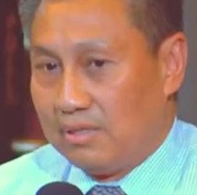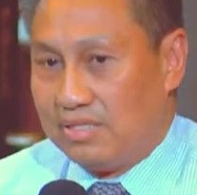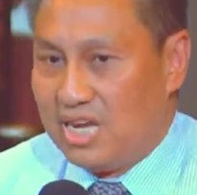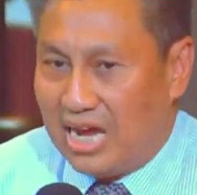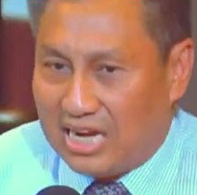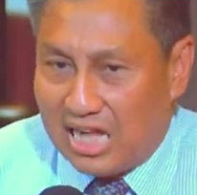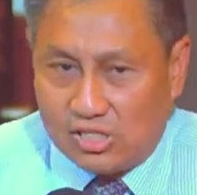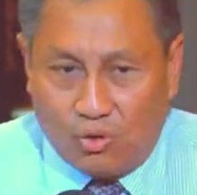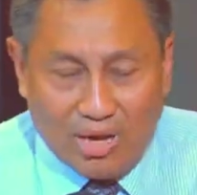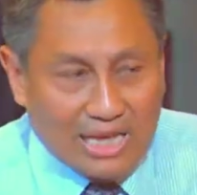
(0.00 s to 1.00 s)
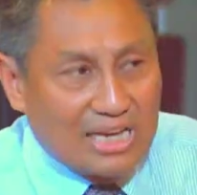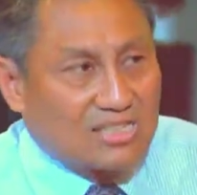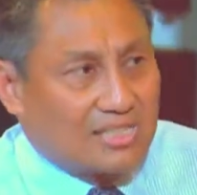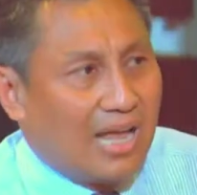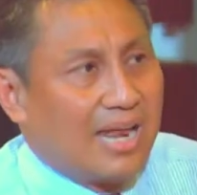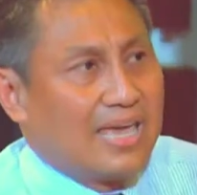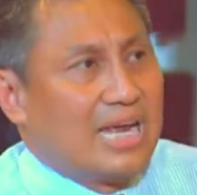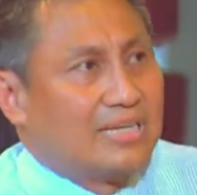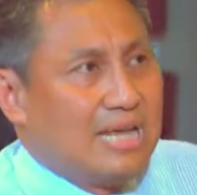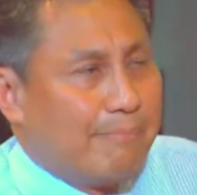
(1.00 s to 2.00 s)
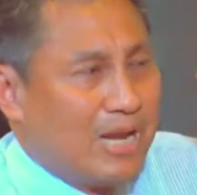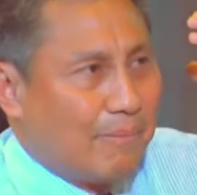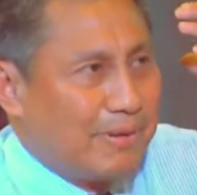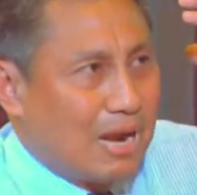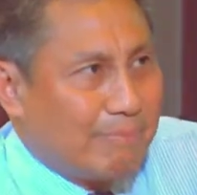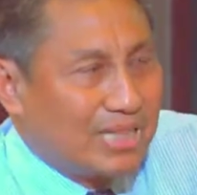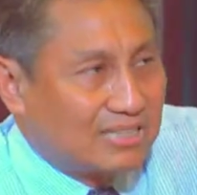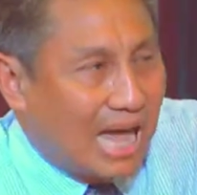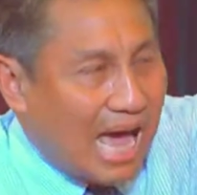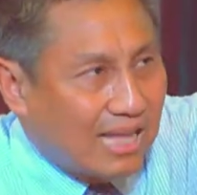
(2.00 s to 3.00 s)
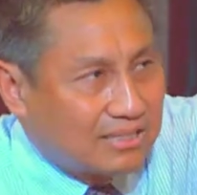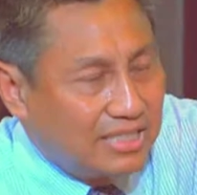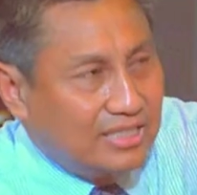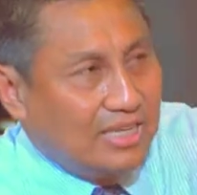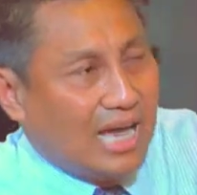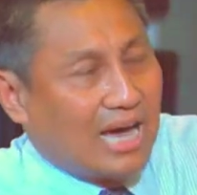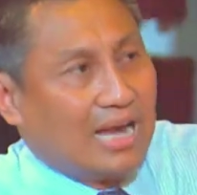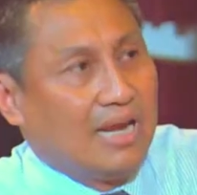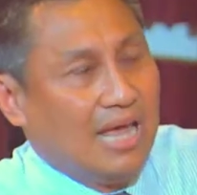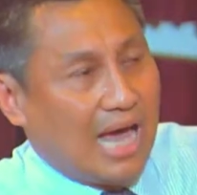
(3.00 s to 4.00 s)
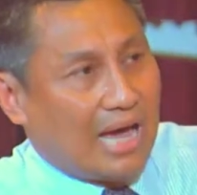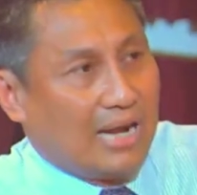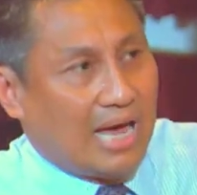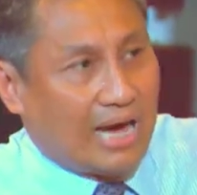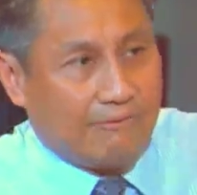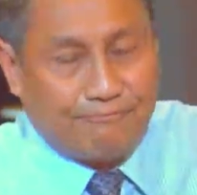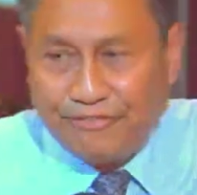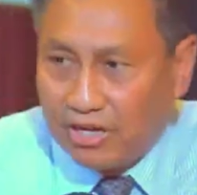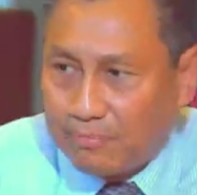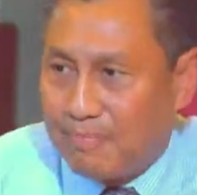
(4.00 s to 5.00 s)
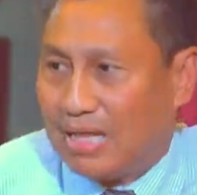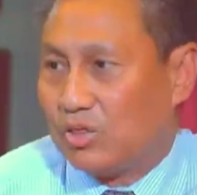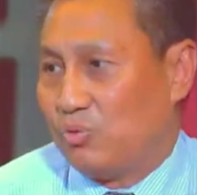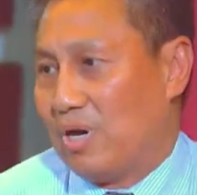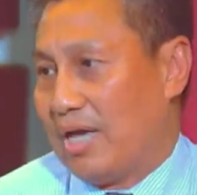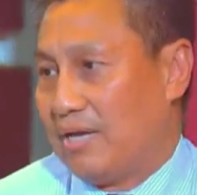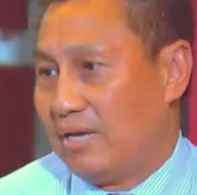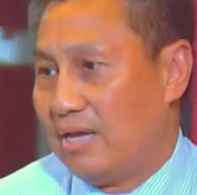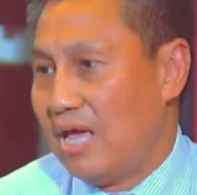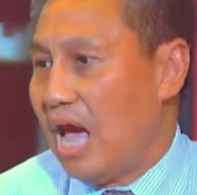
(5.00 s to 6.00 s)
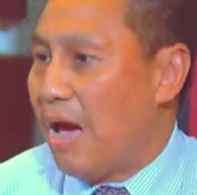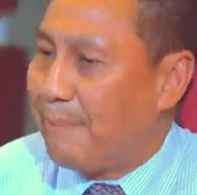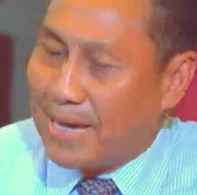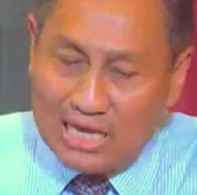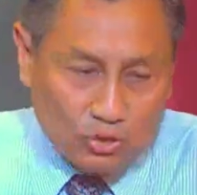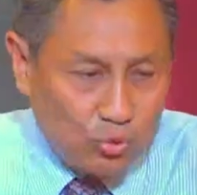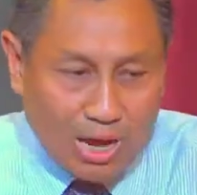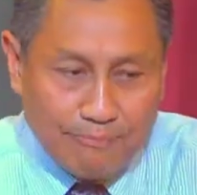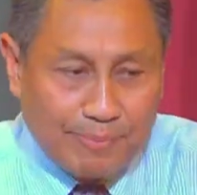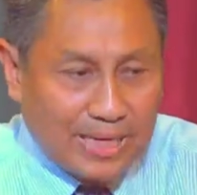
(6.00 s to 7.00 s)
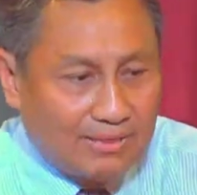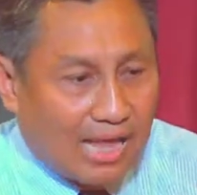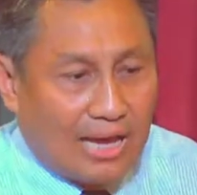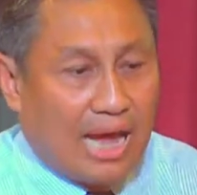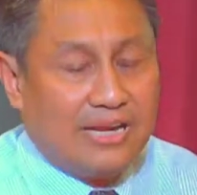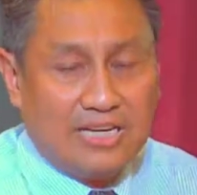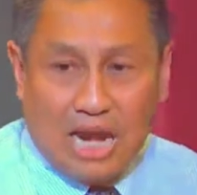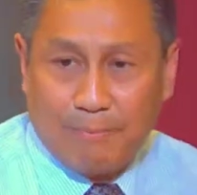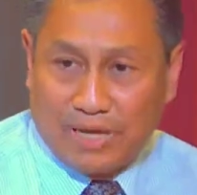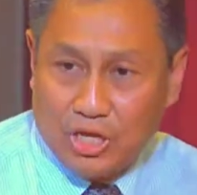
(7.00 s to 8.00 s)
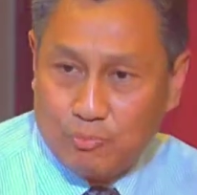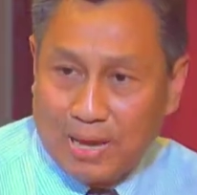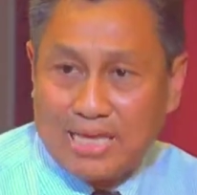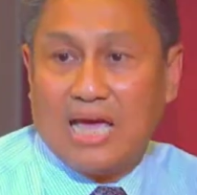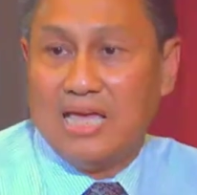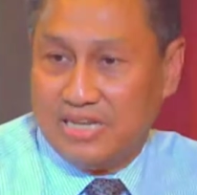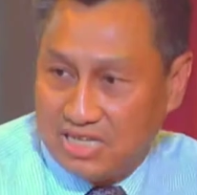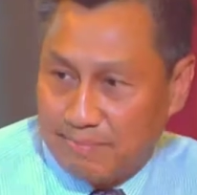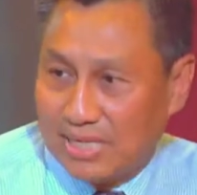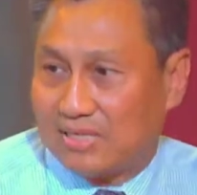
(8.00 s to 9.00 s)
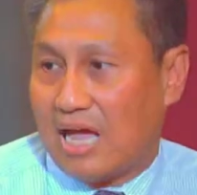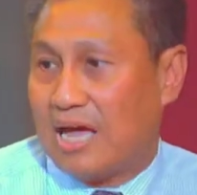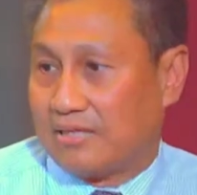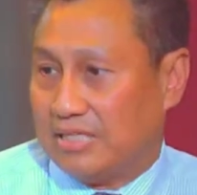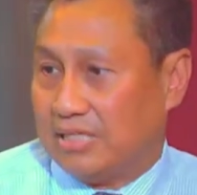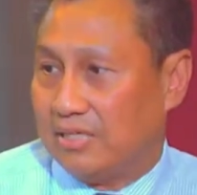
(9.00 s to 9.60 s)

Dia adalah seorang yang salah yang dia benar-benar mentaati akan akan akan firman Tuhan. Apa yang Tuhan perintahkan di dalam kehidupannya, dia mentaati.